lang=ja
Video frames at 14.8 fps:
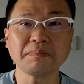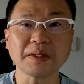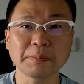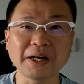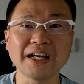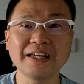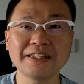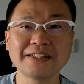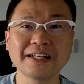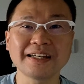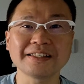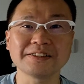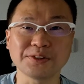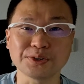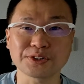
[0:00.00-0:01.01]
まあ、
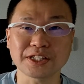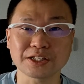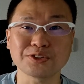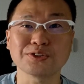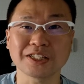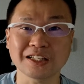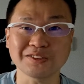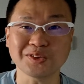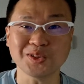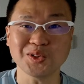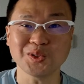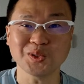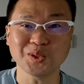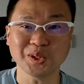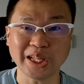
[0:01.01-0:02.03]
HIS の社長さんという
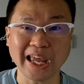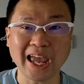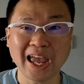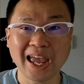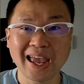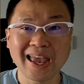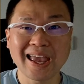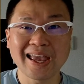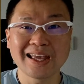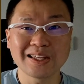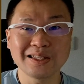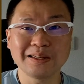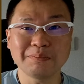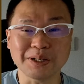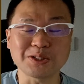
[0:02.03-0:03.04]
ことで、
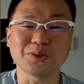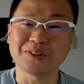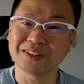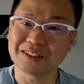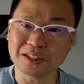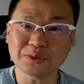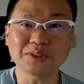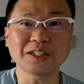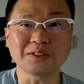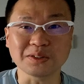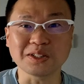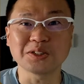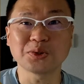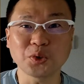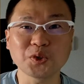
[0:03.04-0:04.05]
まあ、社長さんという
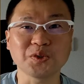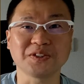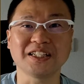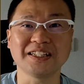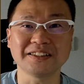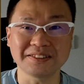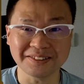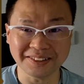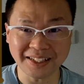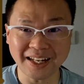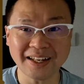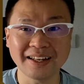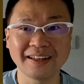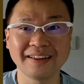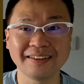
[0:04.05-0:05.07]
か創業者ですよ
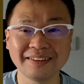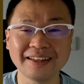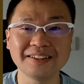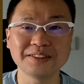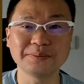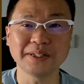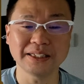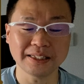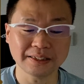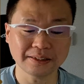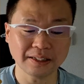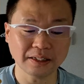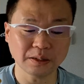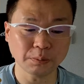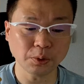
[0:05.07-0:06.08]
ね。で、有名です
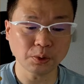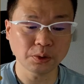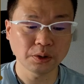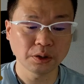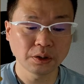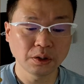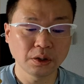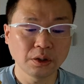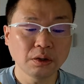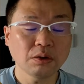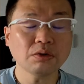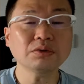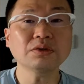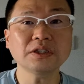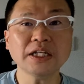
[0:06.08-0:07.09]
けれども、
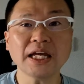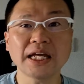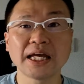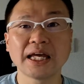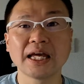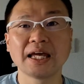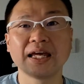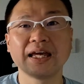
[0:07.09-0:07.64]
本当にね、